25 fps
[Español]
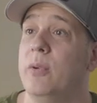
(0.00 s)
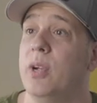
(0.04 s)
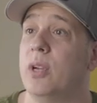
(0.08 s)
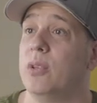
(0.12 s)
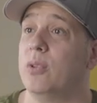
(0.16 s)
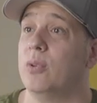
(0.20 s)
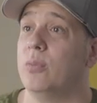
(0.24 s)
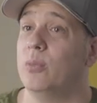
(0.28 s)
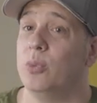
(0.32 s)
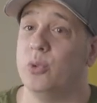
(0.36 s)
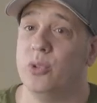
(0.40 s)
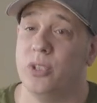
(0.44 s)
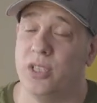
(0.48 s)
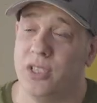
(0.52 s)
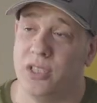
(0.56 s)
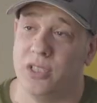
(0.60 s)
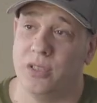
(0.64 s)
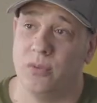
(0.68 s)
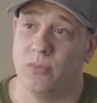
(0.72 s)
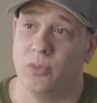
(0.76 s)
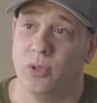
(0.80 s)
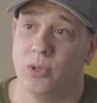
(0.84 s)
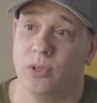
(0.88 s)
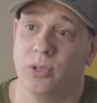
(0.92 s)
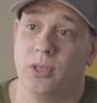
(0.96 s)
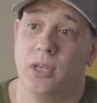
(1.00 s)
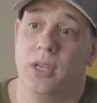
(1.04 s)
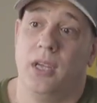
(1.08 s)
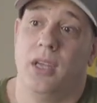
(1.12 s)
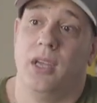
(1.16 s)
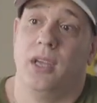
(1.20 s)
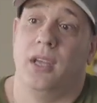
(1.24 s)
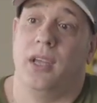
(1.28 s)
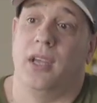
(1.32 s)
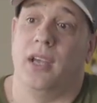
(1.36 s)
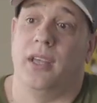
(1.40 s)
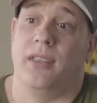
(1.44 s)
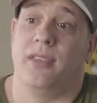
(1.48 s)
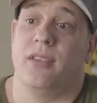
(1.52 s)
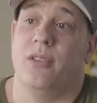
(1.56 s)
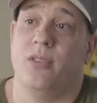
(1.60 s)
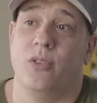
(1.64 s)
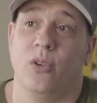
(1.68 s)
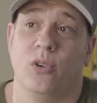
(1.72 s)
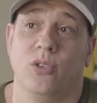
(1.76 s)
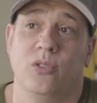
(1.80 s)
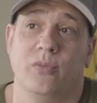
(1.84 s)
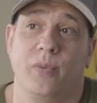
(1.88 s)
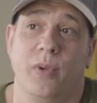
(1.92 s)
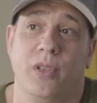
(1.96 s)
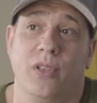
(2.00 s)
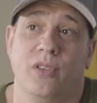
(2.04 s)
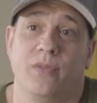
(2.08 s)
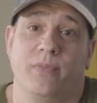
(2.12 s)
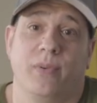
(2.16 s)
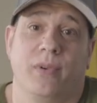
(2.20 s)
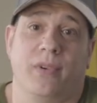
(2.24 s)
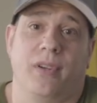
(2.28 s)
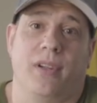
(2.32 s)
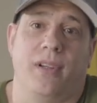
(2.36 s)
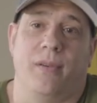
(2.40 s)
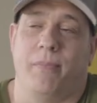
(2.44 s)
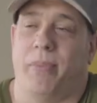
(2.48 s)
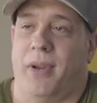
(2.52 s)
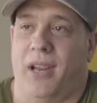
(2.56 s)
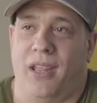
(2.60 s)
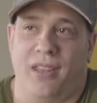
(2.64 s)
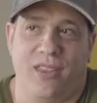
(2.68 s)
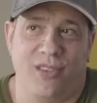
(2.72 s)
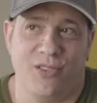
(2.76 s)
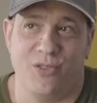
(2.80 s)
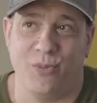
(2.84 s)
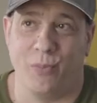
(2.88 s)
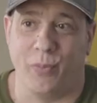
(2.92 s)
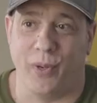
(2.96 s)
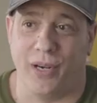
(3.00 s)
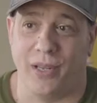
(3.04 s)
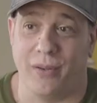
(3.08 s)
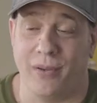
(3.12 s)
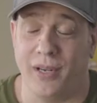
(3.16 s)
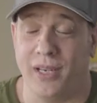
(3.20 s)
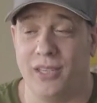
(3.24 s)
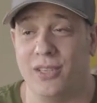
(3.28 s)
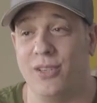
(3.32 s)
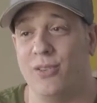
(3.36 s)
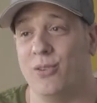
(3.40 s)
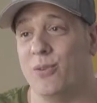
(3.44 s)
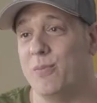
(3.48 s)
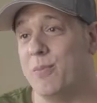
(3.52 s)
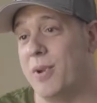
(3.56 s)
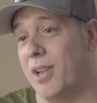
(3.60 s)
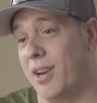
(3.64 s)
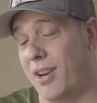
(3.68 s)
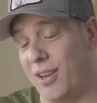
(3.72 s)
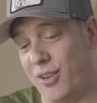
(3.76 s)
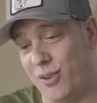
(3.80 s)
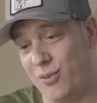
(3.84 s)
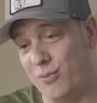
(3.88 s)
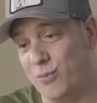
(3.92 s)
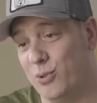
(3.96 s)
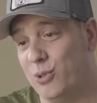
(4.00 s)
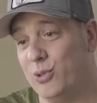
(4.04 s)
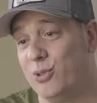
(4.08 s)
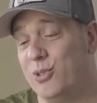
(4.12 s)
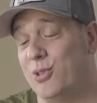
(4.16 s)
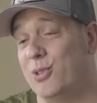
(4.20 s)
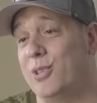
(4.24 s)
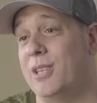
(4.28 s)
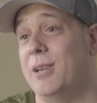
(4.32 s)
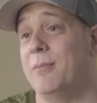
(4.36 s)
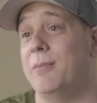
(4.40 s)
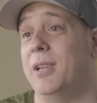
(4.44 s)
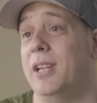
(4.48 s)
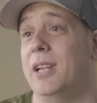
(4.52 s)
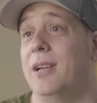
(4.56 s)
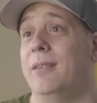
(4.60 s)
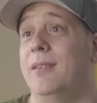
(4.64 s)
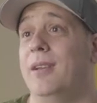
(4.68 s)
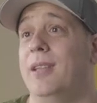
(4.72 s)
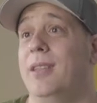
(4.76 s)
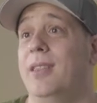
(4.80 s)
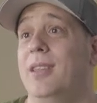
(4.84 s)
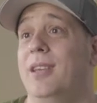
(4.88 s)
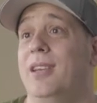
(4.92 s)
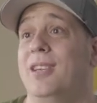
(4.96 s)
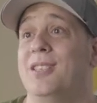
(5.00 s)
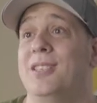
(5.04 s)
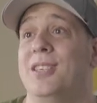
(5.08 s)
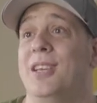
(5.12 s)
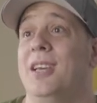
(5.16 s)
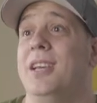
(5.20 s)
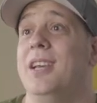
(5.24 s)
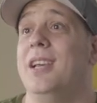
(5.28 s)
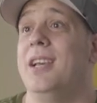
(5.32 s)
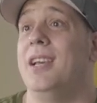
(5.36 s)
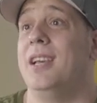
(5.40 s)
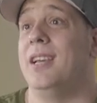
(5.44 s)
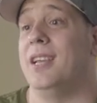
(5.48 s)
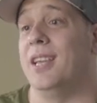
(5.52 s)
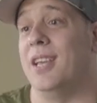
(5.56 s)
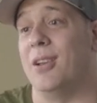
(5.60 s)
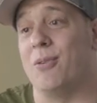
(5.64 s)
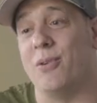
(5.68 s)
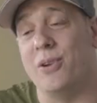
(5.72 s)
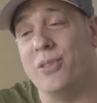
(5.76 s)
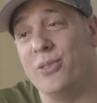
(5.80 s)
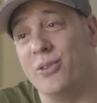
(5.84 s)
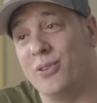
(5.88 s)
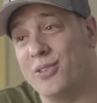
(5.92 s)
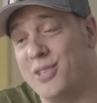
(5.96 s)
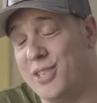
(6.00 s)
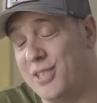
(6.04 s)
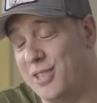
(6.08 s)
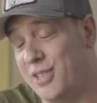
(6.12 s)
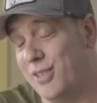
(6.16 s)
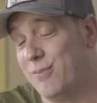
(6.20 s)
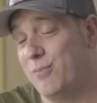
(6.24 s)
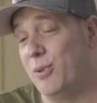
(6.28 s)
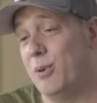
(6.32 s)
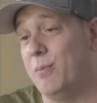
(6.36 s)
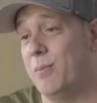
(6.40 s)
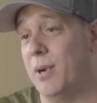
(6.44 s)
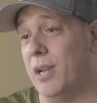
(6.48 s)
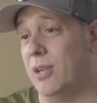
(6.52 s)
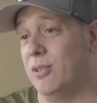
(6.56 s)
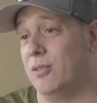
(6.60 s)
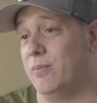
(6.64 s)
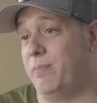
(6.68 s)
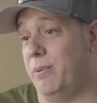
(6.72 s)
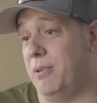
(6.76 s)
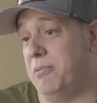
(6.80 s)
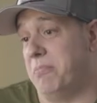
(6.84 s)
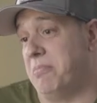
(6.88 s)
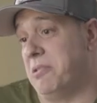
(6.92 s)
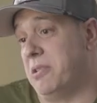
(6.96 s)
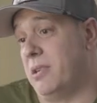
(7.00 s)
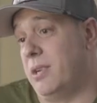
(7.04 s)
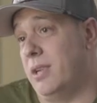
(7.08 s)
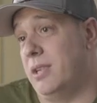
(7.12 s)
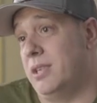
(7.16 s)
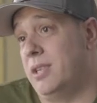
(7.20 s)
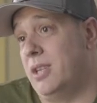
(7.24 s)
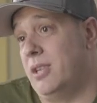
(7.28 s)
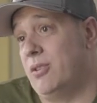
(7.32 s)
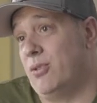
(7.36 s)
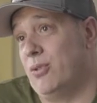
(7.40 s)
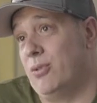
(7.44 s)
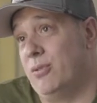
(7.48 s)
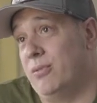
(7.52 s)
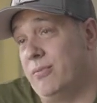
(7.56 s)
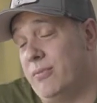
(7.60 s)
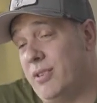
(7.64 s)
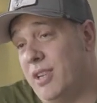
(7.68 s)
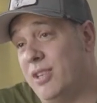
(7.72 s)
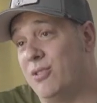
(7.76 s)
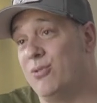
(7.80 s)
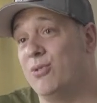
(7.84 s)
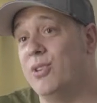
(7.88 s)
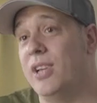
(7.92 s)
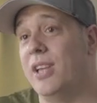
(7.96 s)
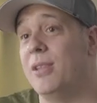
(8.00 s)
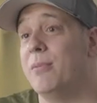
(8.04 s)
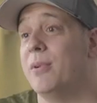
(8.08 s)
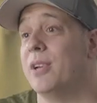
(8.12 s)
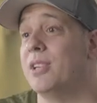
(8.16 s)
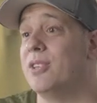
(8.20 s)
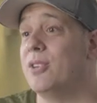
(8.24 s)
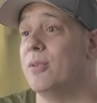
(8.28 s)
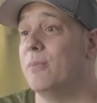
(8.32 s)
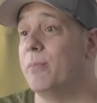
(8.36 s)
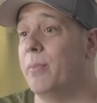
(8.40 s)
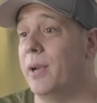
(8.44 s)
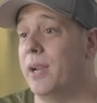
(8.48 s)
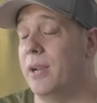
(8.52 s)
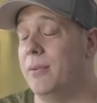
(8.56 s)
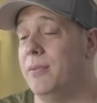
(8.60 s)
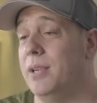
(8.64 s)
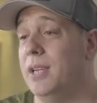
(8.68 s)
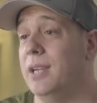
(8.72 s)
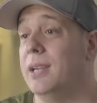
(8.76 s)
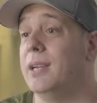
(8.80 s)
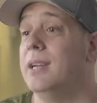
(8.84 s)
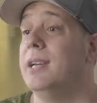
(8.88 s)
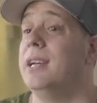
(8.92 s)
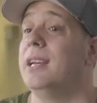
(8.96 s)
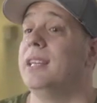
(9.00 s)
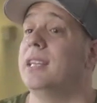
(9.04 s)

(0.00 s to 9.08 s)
divierto muchísimo haciendo los vídeos porque me parece súper divertido y me río mucho también a veces y cuento chistes muy malos, pero porque es eso, es una diversión para mí.